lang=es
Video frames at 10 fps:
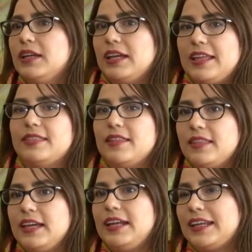
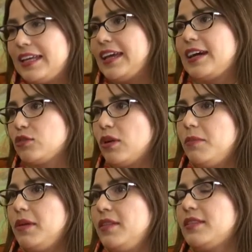entender que
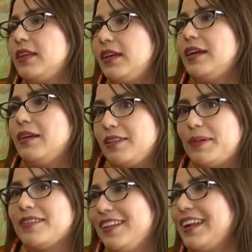actualmente es parte de